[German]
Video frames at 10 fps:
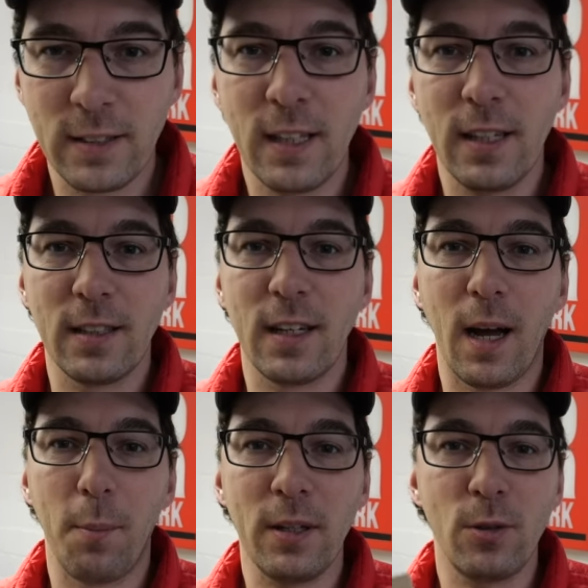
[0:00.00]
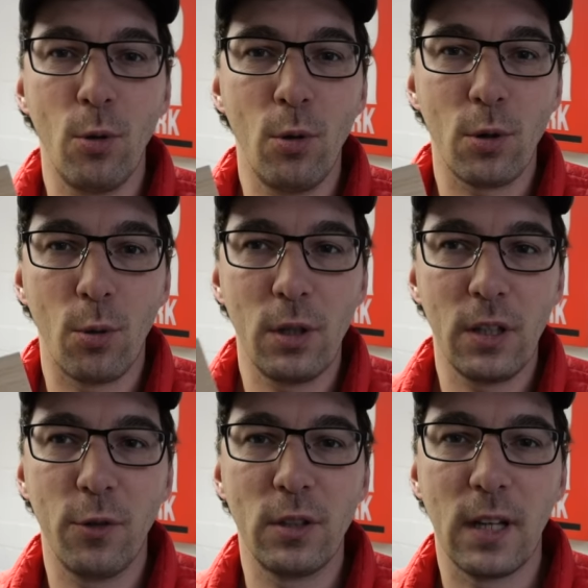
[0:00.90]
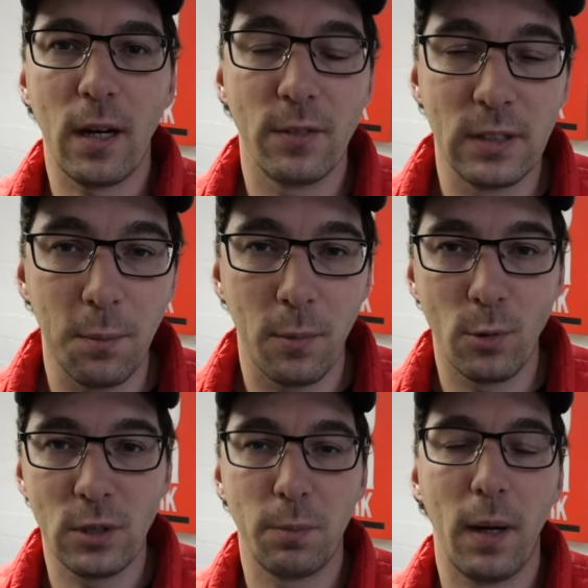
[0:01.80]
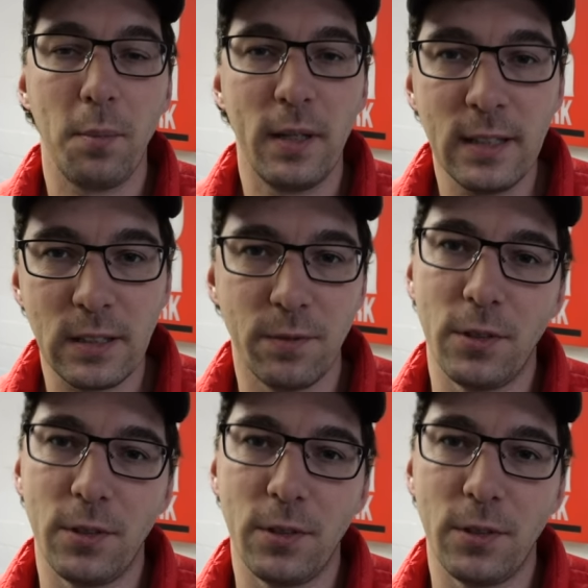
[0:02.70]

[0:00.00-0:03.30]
Denkt an den Rabattcode und ich würde sagen, wir sehen uns beim nächsten